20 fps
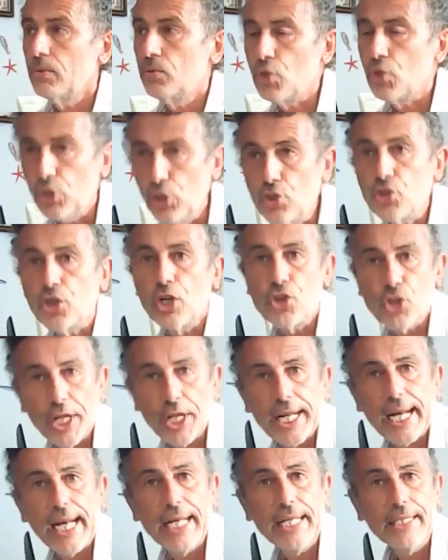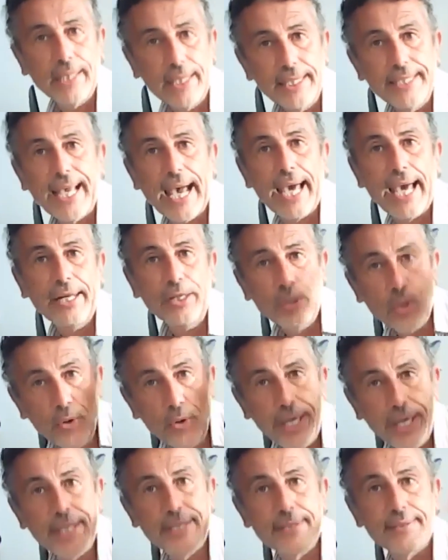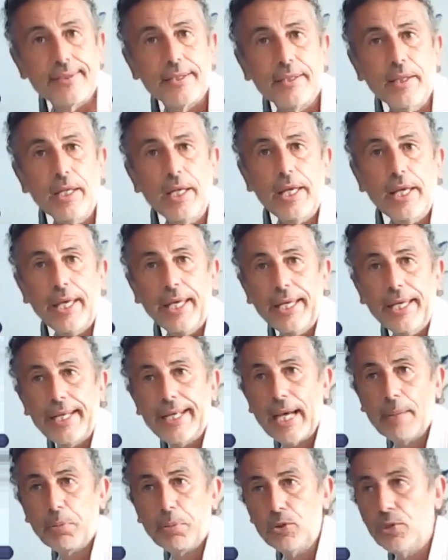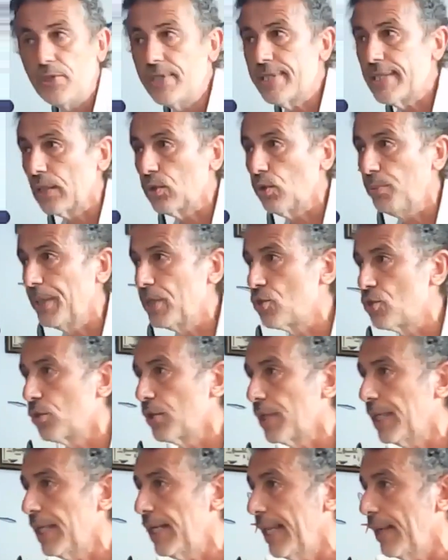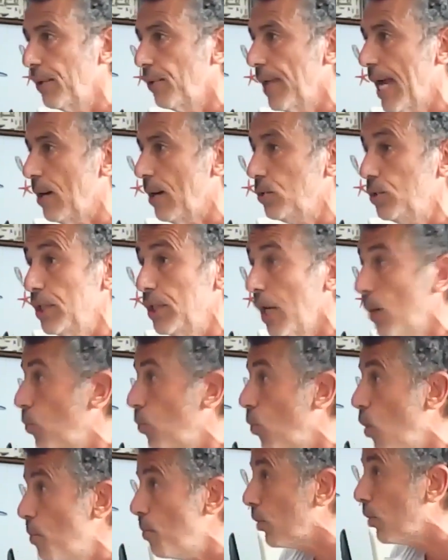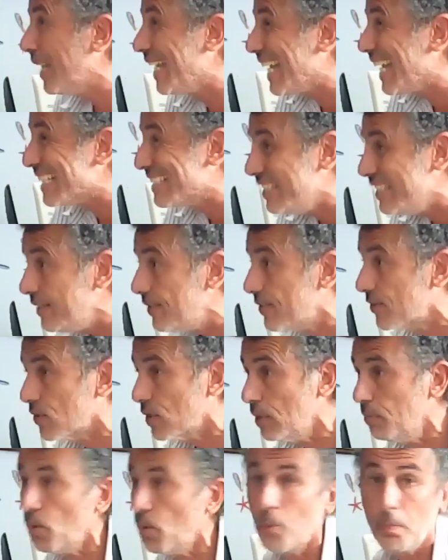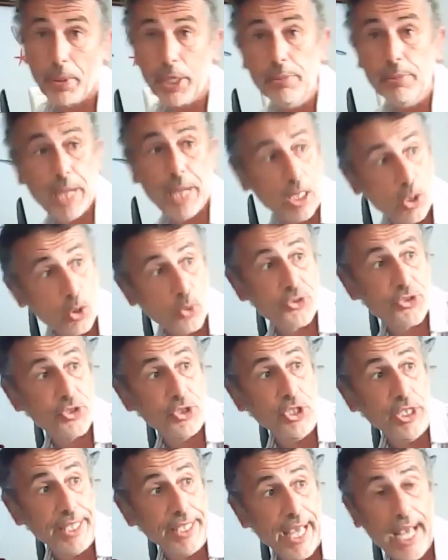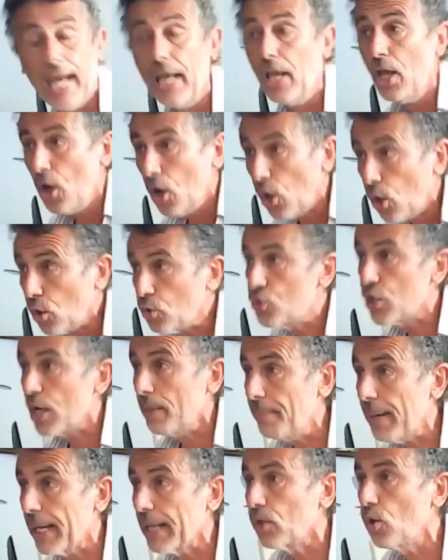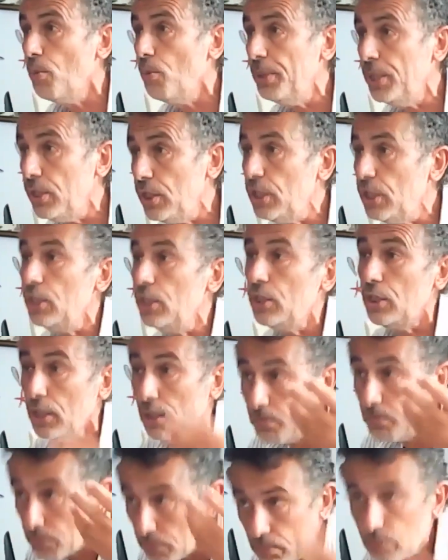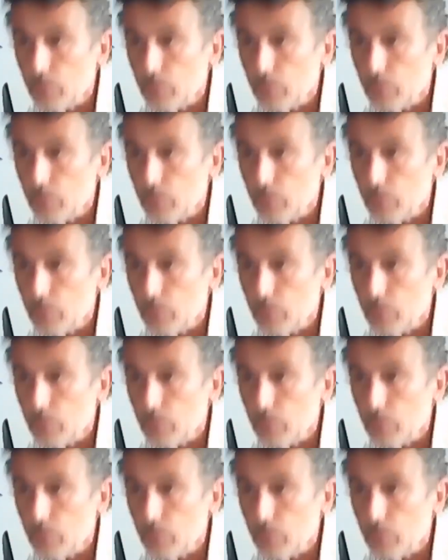ci dice il generale Tricarico, ex eh, capo di Stato Maggiore dell'Aeronautica, uomo legatissimo prima a Cossiga, oggi a Marco Migniti,